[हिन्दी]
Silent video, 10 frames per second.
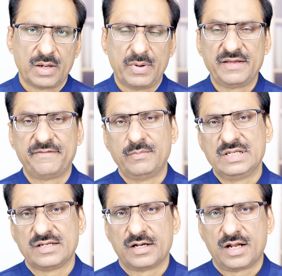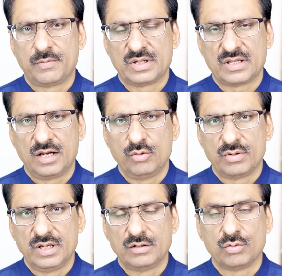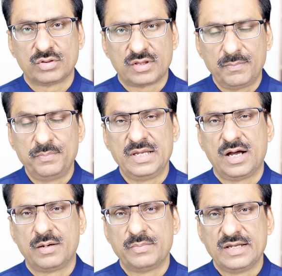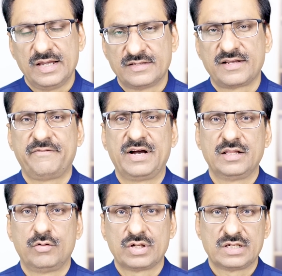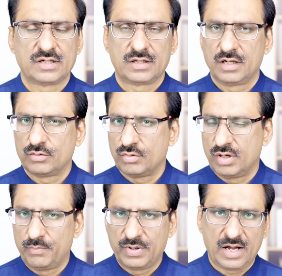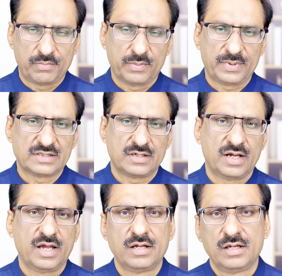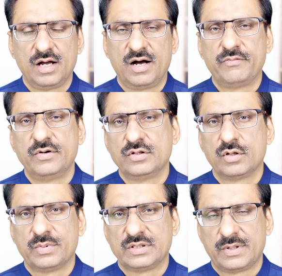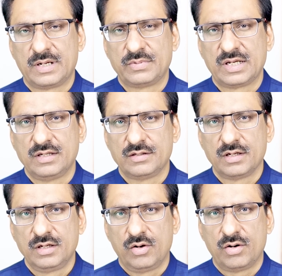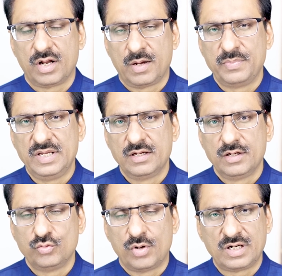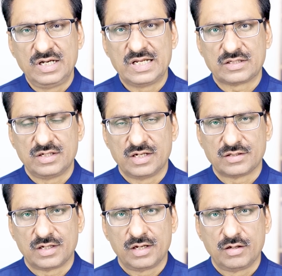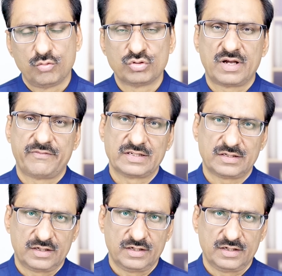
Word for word: हमारी फैमिली से अगर आपका ताल्लुक नहीं तो तब भी आप इसका फ़ायदा उठा सकते हैं तो नंबर आपके पास आ गया आप फौरी तौर पर इस पर रबता कीजिए और अपनी जो अगली डेस्टिनेशन है उसका फ़ैसला